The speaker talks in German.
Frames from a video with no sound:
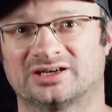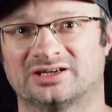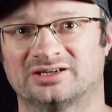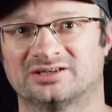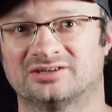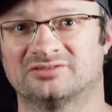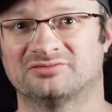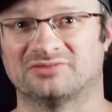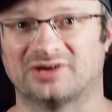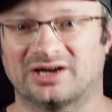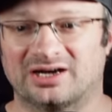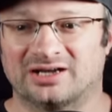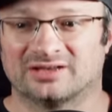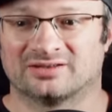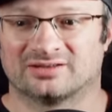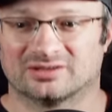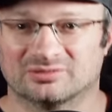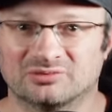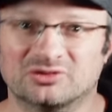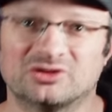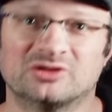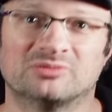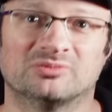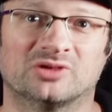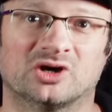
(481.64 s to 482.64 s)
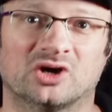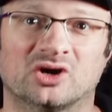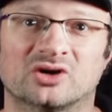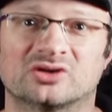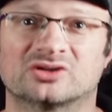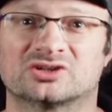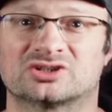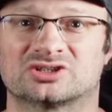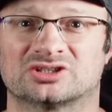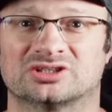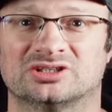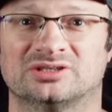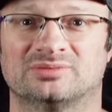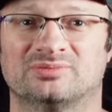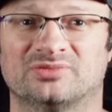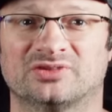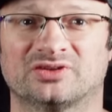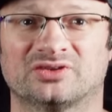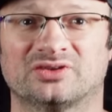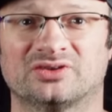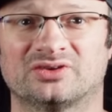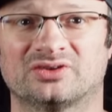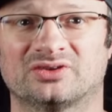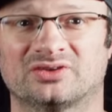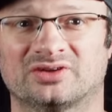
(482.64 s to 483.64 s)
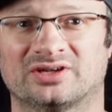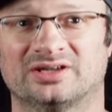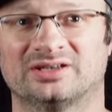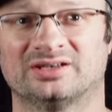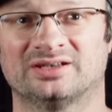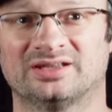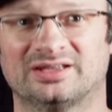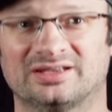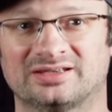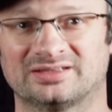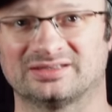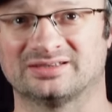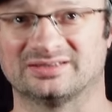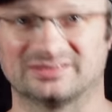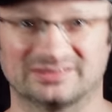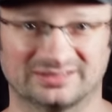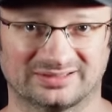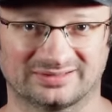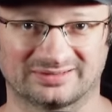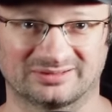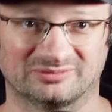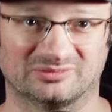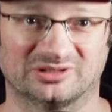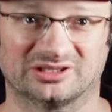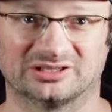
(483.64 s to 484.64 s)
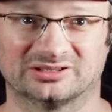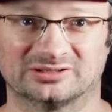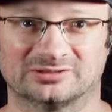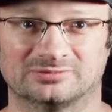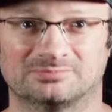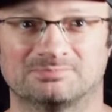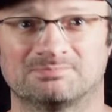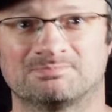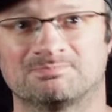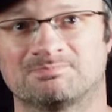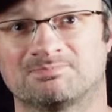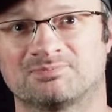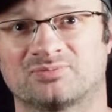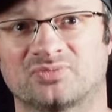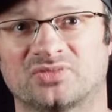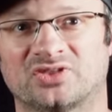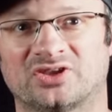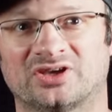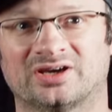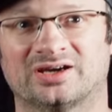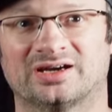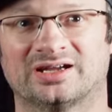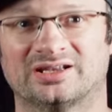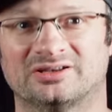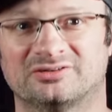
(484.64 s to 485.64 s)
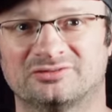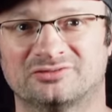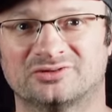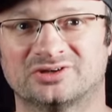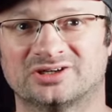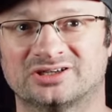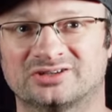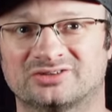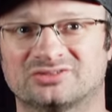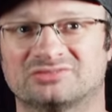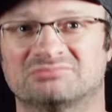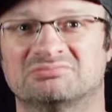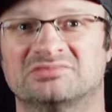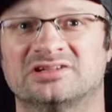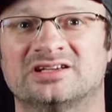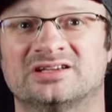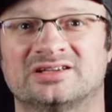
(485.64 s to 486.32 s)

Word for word: an gewarnt, habe ich ihm auch geschrieben, dass ich das halt einen echten Test mache. Tja, Antwort.